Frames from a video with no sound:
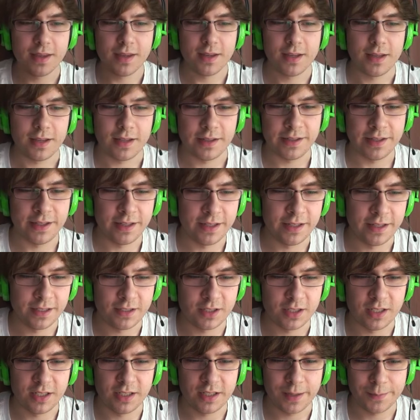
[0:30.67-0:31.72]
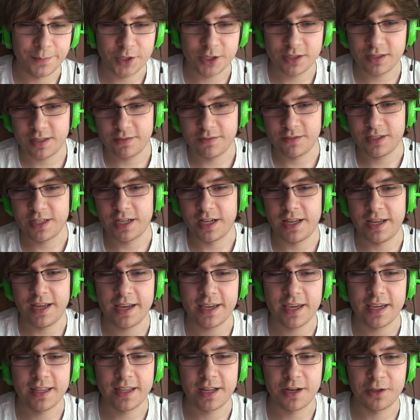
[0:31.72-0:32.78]
e, czyli na przedstawiciela
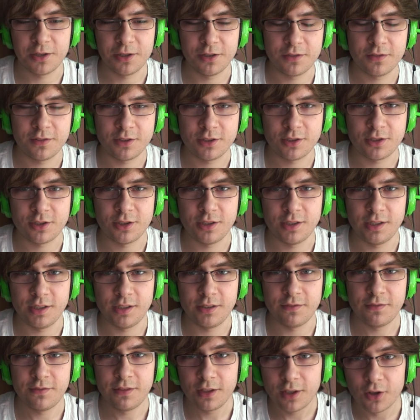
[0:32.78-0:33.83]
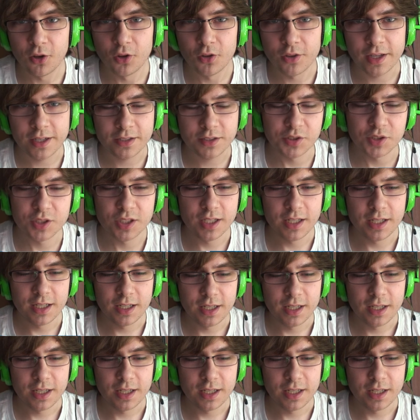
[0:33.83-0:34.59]
jakiej narodowości wyglądasz.